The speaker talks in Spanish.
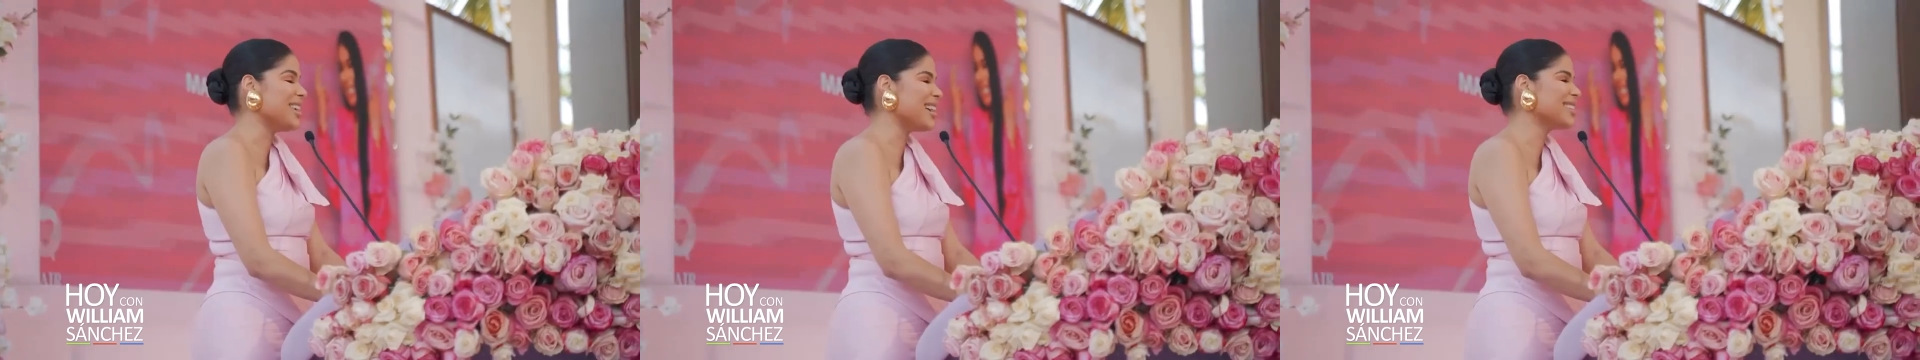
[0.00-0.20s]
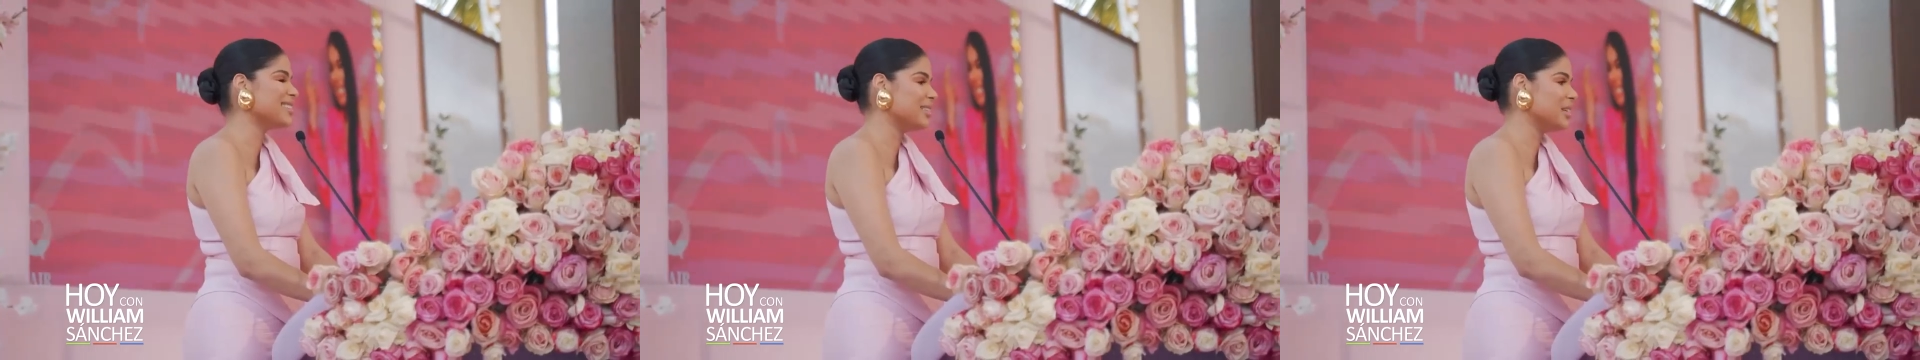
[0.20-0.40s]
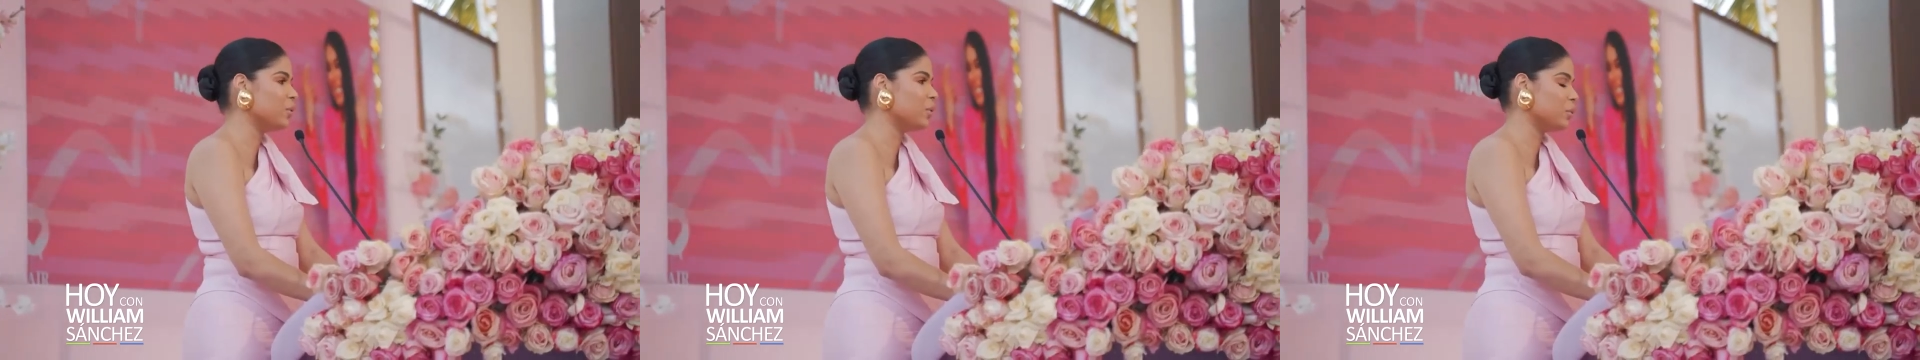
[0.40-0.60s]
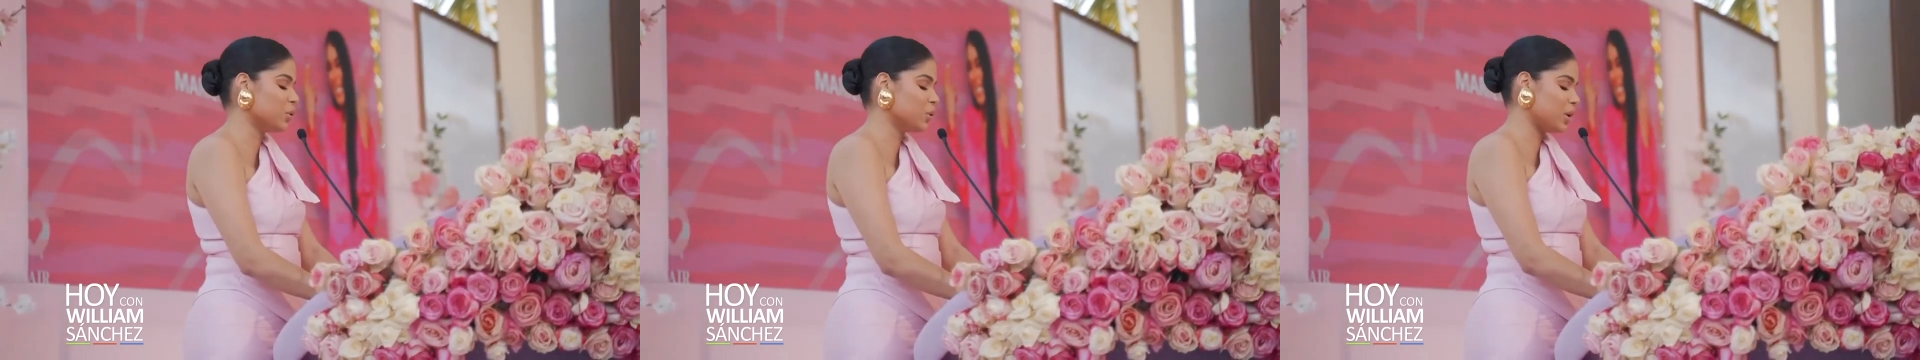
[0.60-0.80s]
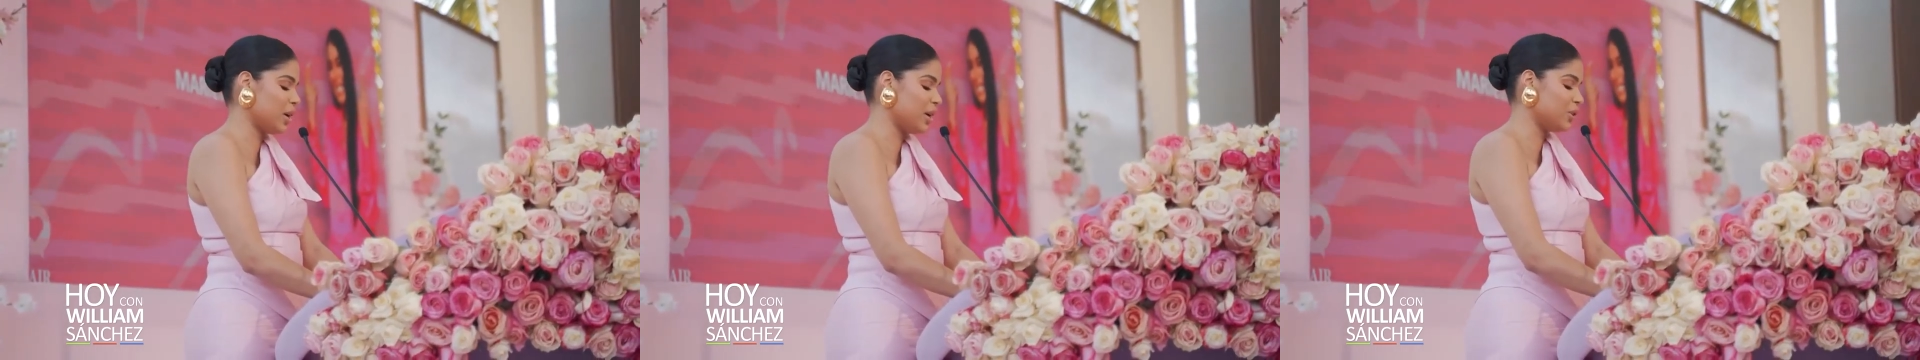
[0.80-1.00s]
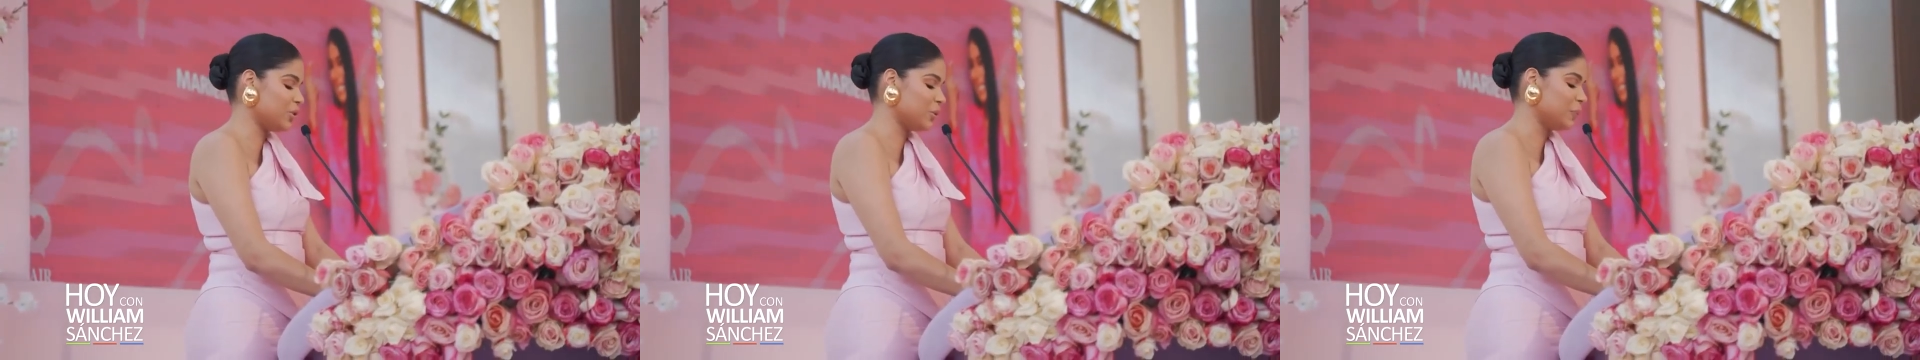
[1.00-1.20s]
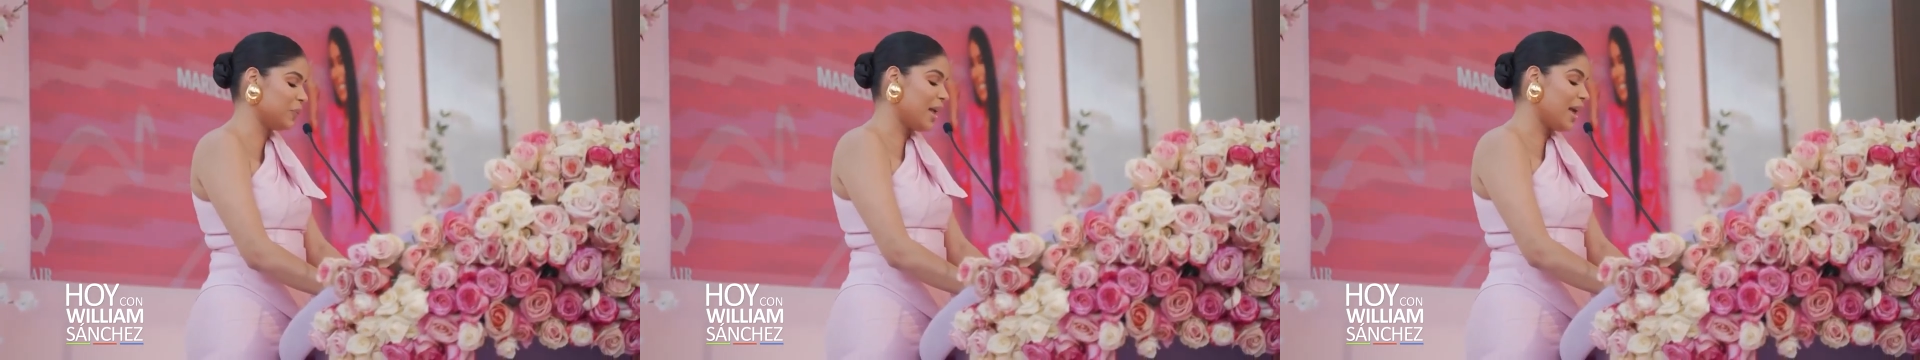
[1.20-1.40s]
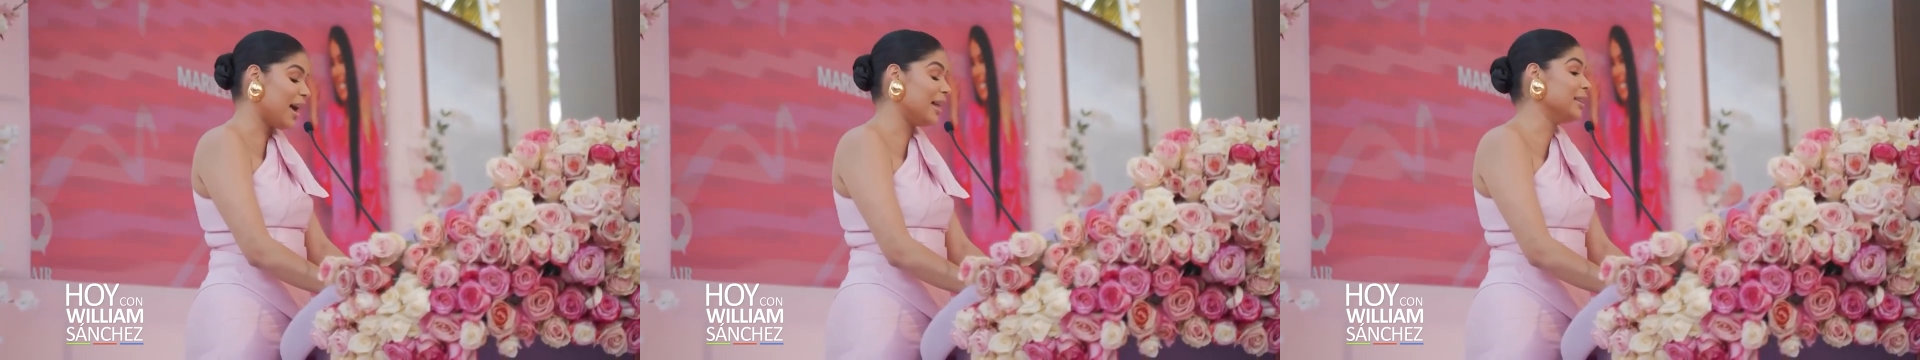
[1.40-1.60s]
y así lo hemos hecho.
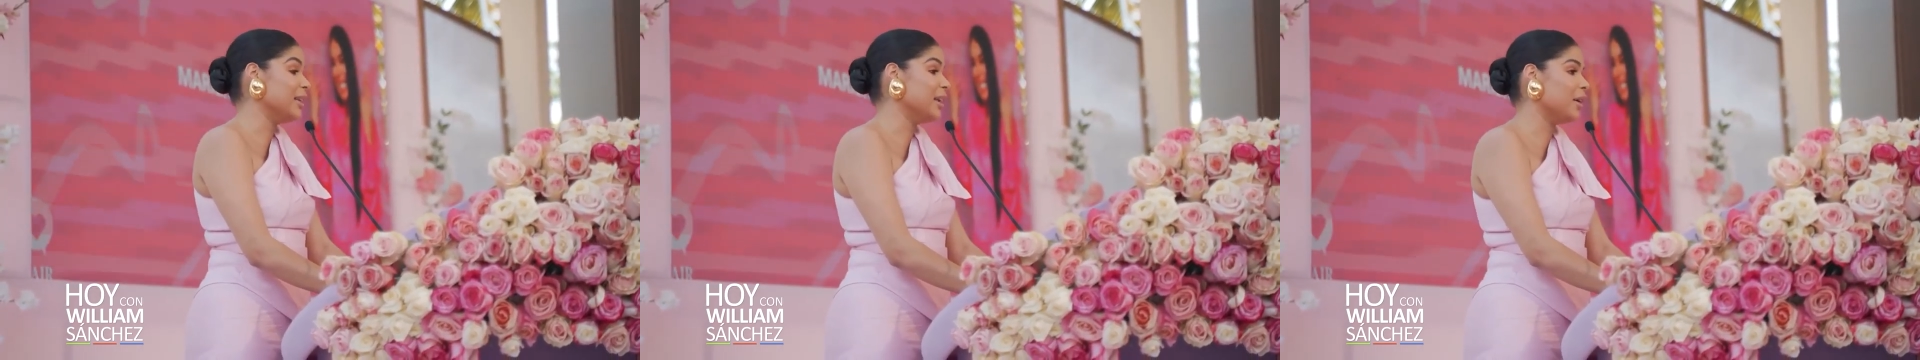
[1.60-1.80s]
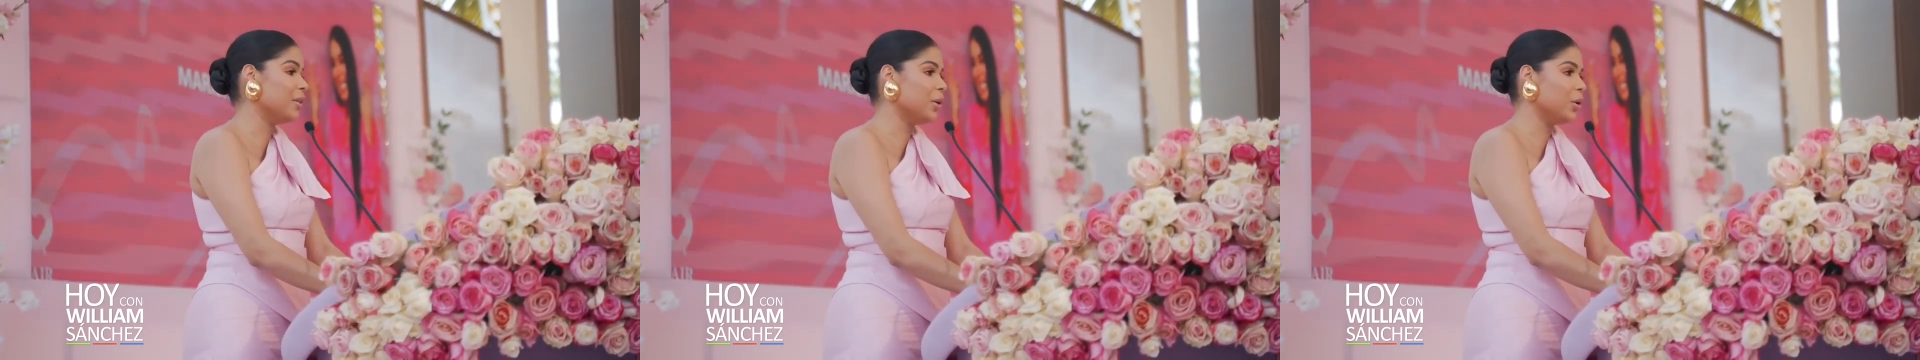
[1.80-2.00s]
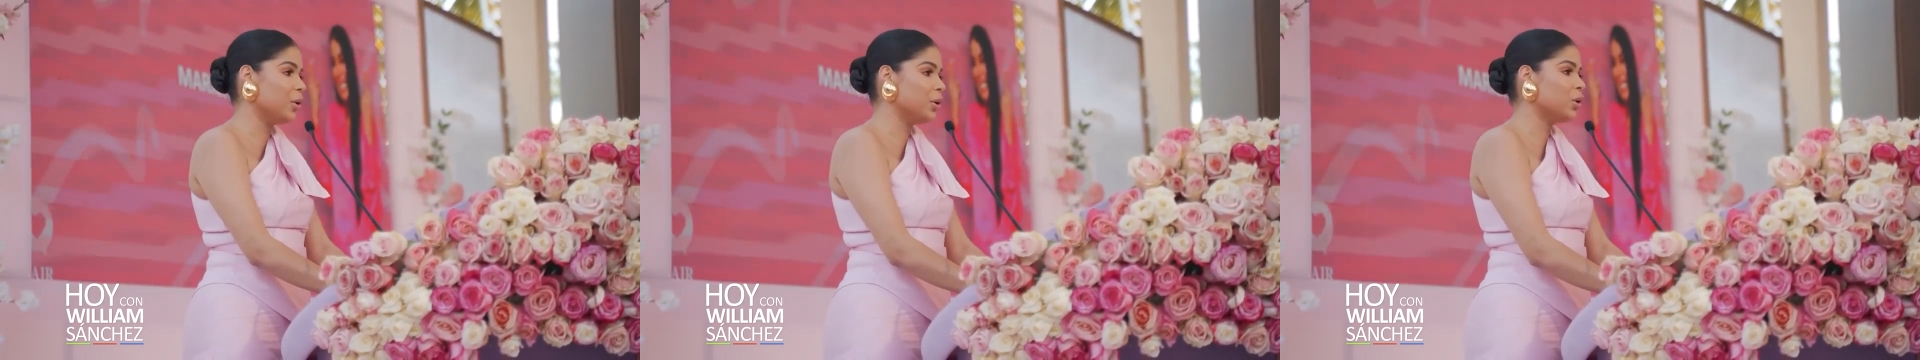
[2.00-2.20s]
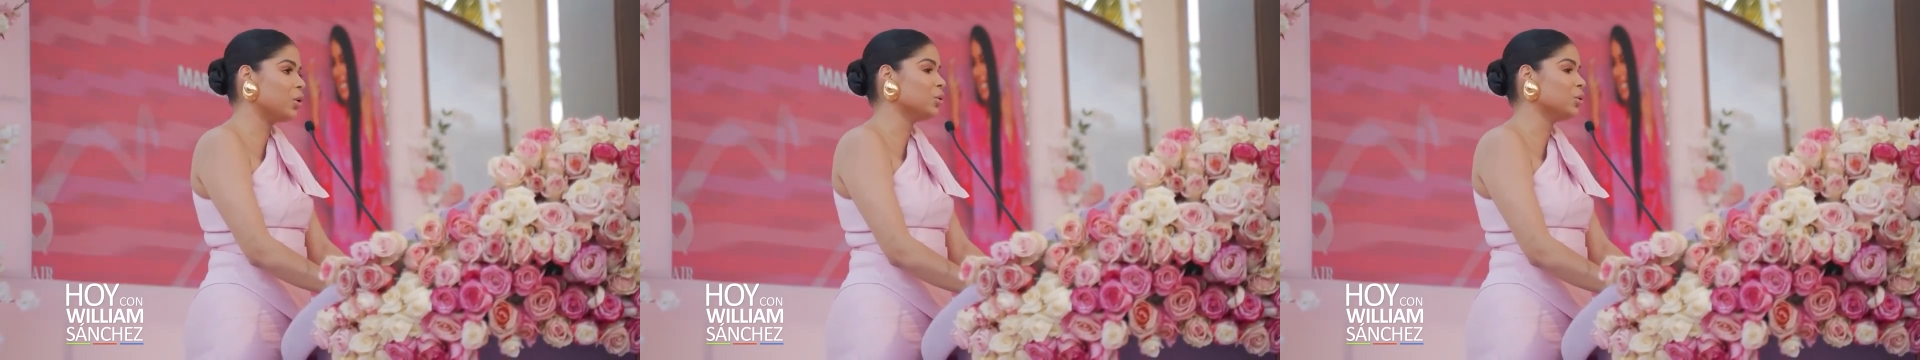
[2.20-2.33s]
Al día de hoy